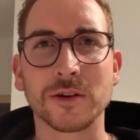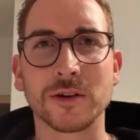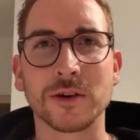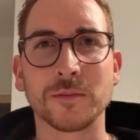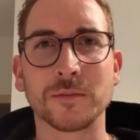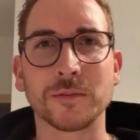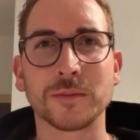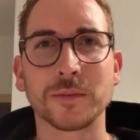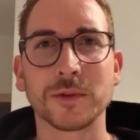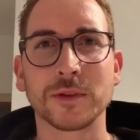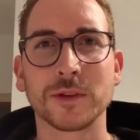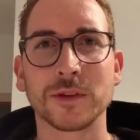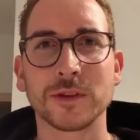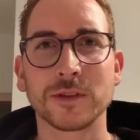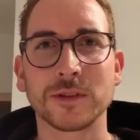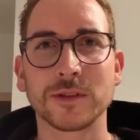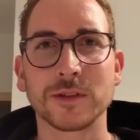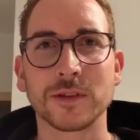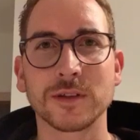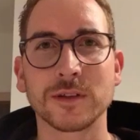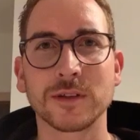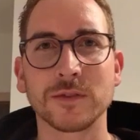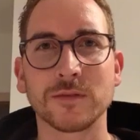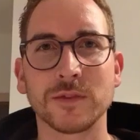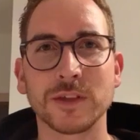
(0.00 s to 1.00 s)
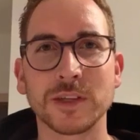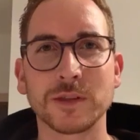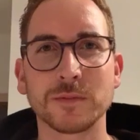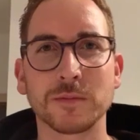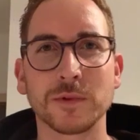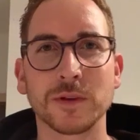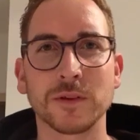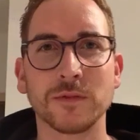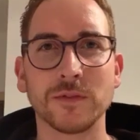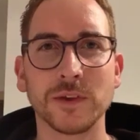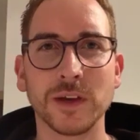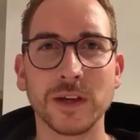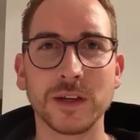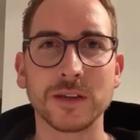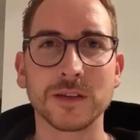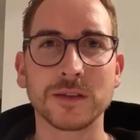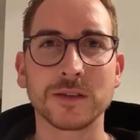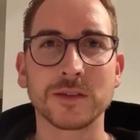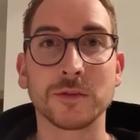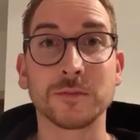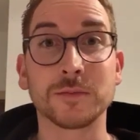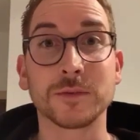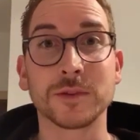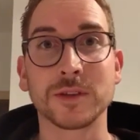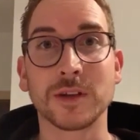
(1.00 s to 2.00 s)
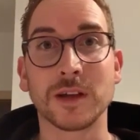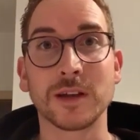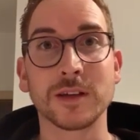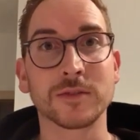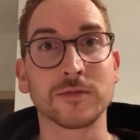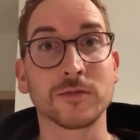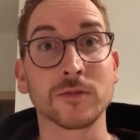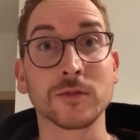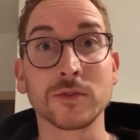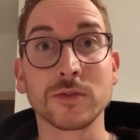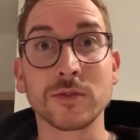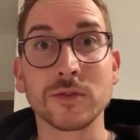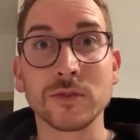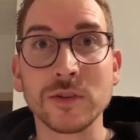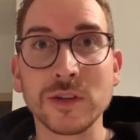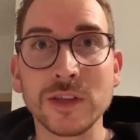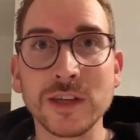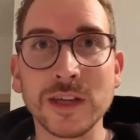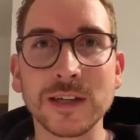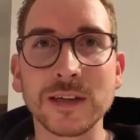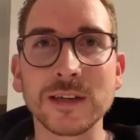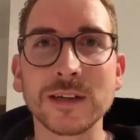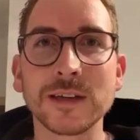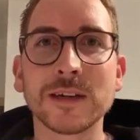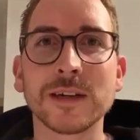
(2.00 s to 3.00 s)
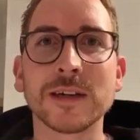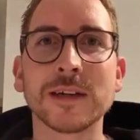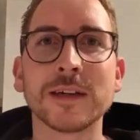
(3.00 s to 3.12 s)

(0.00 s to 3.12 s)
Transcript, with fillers: ob das das Investment wert ist, ob das alles funktioniert.